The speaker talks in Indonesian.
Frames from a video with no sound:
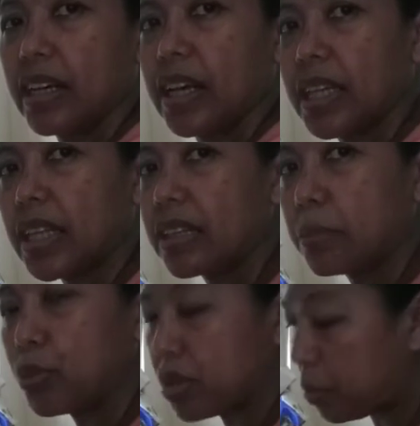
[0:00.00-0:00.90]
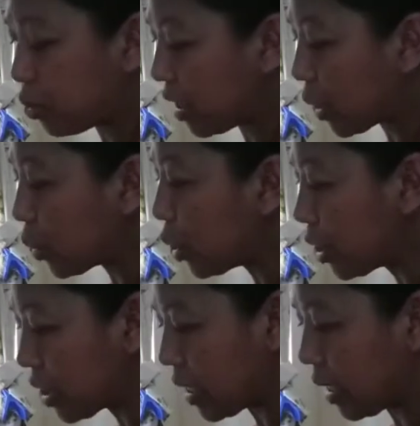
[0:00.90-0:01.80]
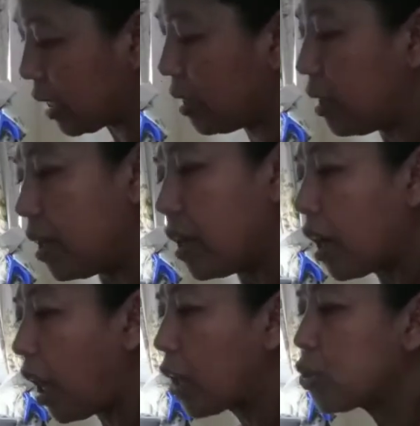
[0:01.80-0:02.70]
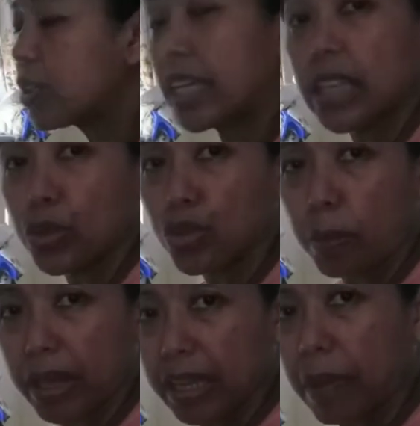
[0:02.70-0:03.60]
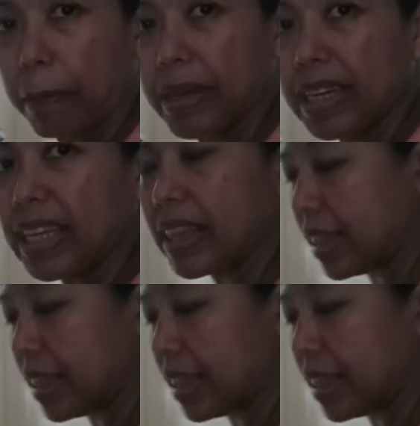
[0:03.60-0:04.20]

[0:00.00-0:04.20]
kita tepuk-tepuk terus kalau sudah 1-5 menit